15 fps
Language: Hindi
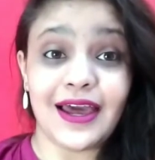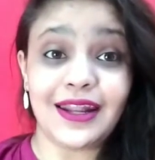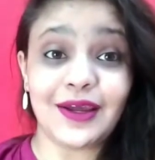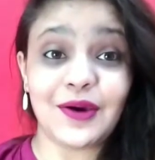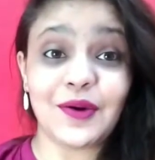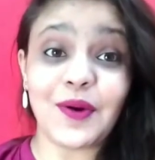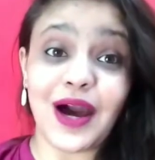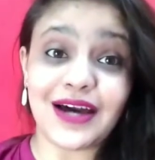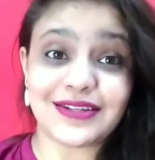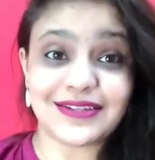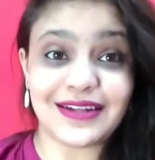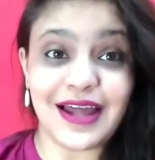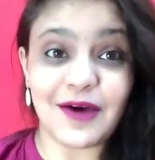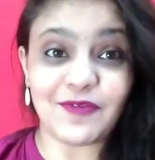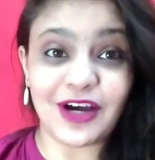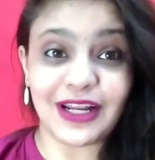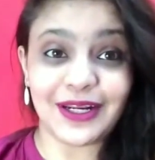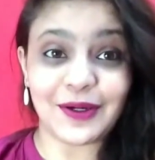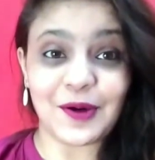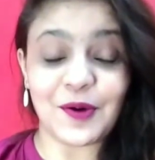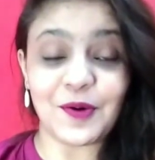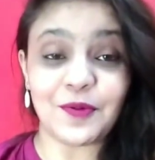हेलो अस्सलाम
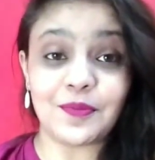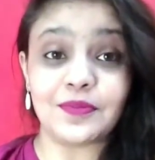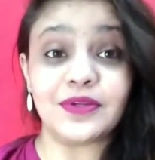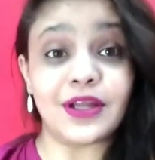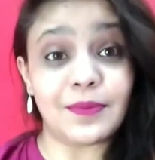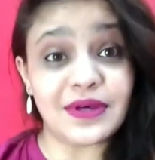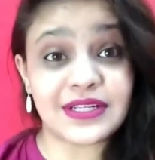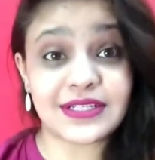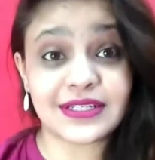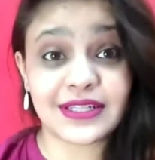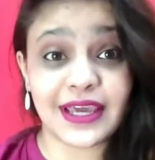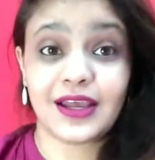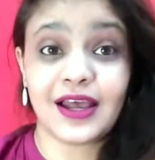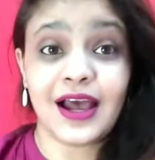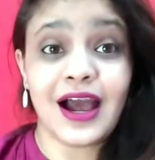वालेकुम नमस्ते